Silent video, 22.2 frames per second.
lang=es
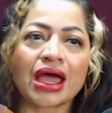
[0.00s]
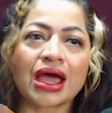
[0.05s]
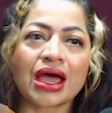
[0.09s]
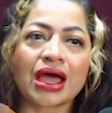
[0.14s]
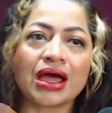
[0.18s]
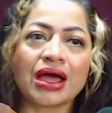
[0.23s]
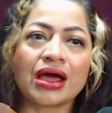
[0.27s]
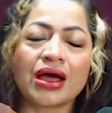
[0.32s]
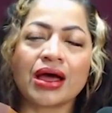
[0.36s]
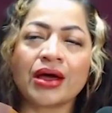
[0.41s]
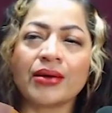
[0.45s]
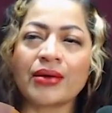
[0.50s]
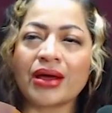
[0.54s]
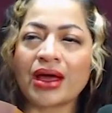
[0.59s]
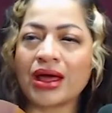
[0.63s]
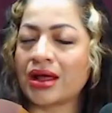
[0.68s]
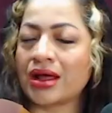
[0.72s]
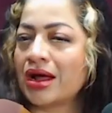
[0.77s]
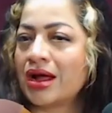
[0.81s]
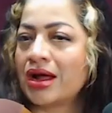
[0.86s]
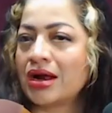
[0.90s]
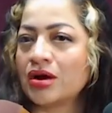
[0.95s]

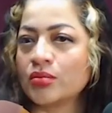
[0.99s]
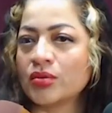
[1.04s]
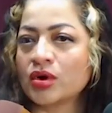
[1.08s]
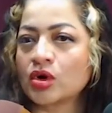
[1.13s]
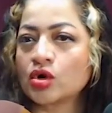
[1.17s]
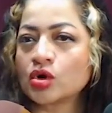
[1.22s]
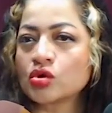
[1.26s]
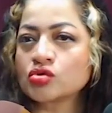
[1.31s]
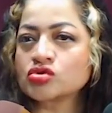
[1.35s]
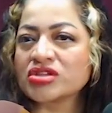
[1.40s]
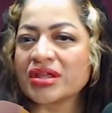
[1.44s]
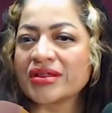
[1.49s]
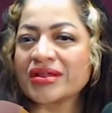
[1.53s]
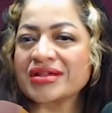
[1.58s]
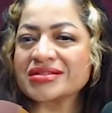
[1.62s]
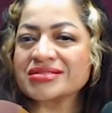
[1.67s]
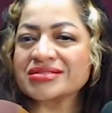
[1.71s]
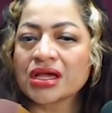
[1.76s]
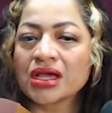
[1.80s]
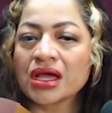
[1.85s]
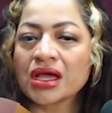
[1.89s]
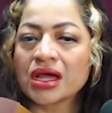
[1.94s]
a, lo mejor
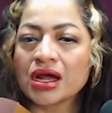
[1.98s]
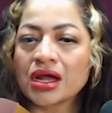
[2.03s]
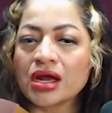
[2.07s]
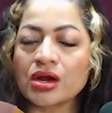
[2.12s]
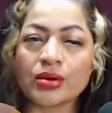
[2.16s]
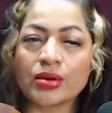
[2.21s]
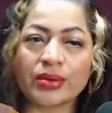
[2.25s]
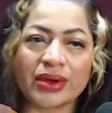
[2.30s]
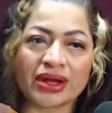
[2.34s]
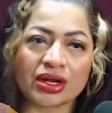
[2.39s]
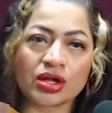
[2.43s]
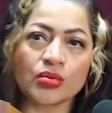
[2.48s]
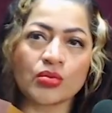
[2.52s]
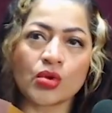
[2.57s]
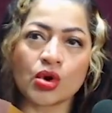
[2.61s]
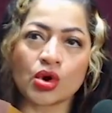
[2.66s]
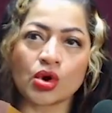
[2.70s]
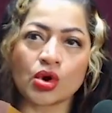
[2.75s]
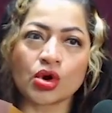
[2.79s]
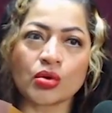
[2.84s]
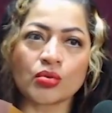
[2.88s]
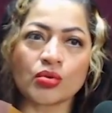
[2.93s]
ustedes lo ven
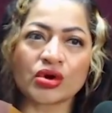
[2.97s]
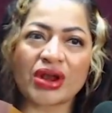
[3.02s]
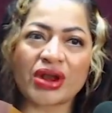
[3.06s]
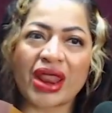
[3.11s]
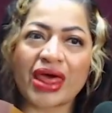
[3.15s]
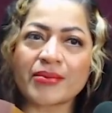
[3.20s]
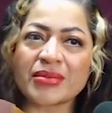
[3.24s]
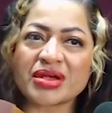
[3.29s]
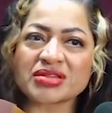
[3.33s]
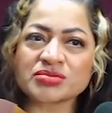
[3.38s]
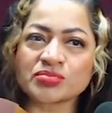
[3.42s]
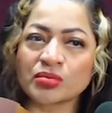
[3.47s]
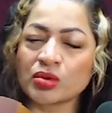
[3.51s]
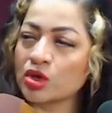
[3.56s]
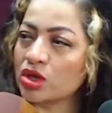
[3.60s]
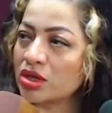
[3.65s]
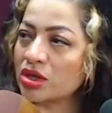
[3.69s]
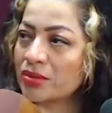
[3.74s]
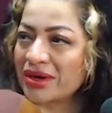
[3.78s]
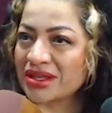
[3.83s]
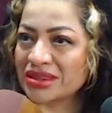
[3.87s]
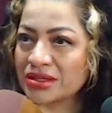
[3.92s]
como, como nada más puro
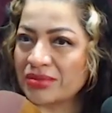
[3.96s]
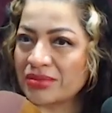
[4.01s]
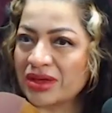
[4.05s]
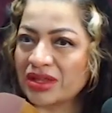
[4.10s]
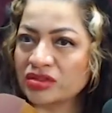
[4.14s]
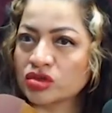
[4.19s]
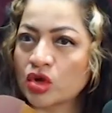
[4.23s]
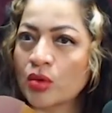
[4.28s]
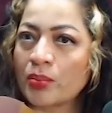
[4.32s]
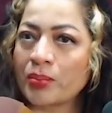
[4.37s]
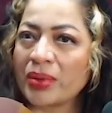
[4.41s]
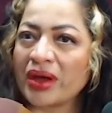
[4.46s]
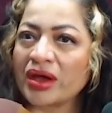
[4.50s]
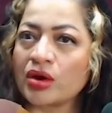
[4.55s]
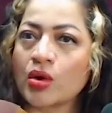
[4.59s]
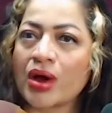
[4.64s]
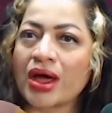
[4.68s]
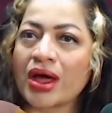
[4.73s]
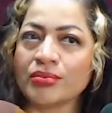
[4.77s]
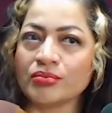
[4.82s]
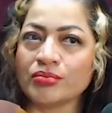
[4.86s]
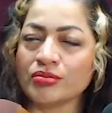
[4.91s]
divertimento, pero
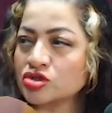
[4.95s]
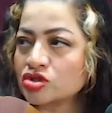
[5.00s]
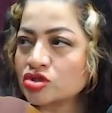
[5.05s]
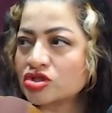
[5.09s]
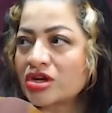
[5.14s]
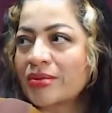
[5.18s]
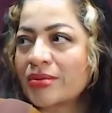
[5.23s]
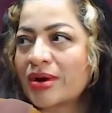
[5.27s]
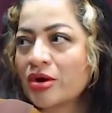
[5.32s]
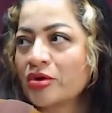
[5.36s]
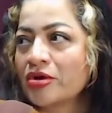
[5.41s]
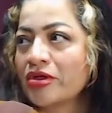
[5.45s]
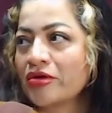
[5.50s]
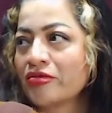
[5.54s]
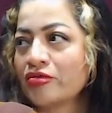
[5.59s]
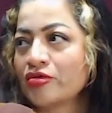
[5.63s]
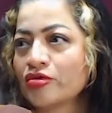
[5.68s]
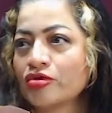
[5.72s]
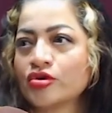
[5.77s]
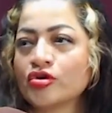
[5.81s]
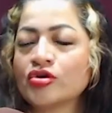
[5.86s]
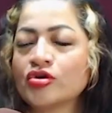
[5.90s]
hay mucho trabajo de
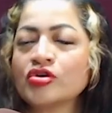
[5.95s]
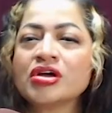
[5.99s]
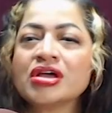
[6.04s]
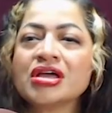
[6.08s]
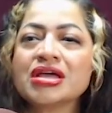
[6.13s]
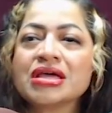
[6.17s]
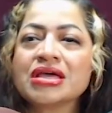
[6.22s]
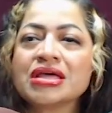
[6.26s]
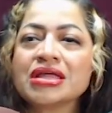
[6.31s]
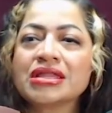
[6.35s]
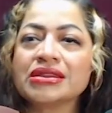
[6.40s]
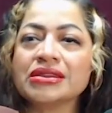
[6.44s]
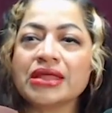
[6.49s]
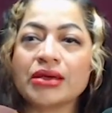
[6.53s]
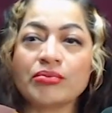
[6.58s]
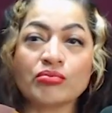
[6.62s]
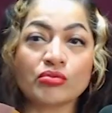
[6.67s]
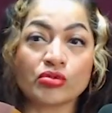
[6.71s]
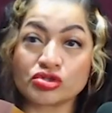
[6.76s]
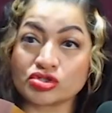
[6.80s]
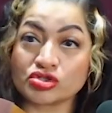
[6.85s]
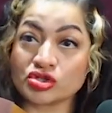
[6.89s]
fondo de
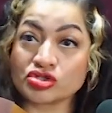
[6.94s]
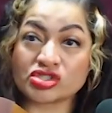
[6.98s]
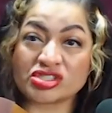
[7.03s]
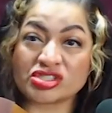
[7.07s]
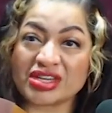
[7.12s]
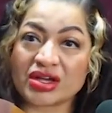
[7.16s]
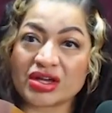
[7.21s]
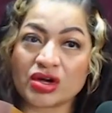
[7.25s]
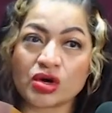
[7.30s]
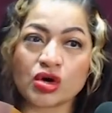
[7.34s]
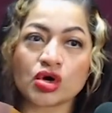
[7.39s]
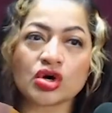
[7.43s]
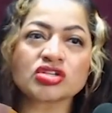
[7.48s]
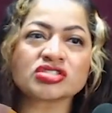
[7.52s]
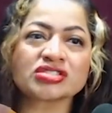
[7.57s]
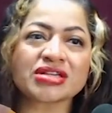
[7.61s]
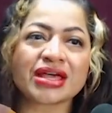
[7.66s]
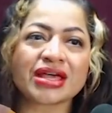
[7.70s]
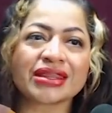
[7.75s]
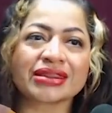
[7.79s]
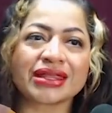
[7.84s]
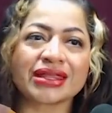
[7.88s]
muchos
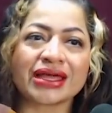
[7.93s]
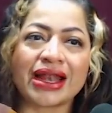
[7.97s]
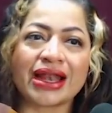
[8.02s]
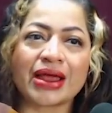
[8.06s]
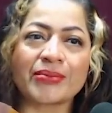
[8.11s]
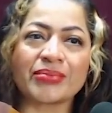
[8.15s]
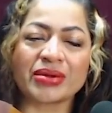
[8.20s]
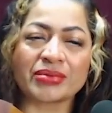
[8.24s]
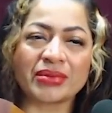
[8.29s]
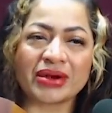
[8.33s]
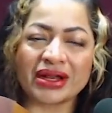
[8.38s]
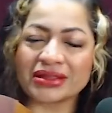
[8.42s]
chicos de la primera